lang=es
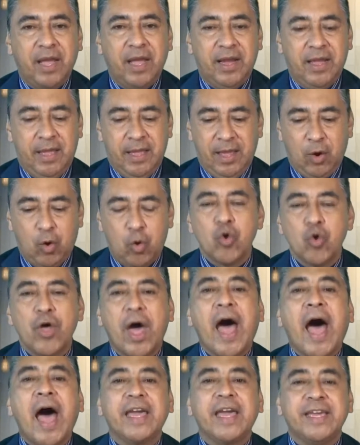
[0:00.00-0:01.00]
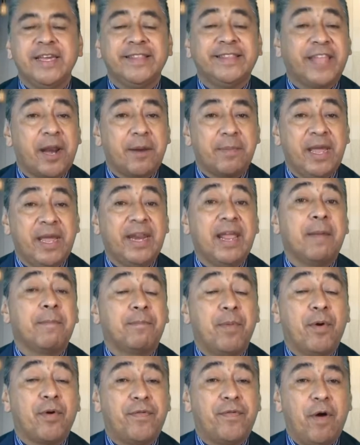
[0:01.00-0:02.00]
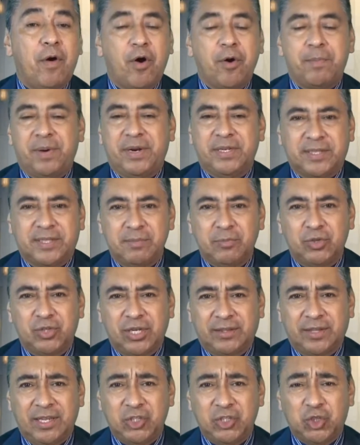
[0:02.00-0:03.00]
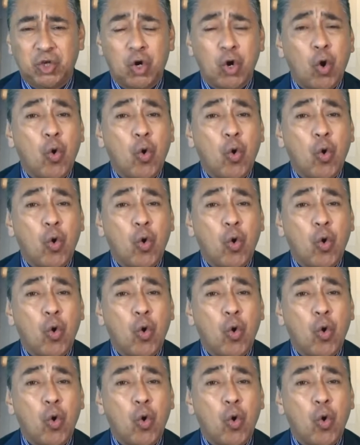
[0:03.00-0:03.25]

eh, Judá interviene, por favor, preste mucha atención.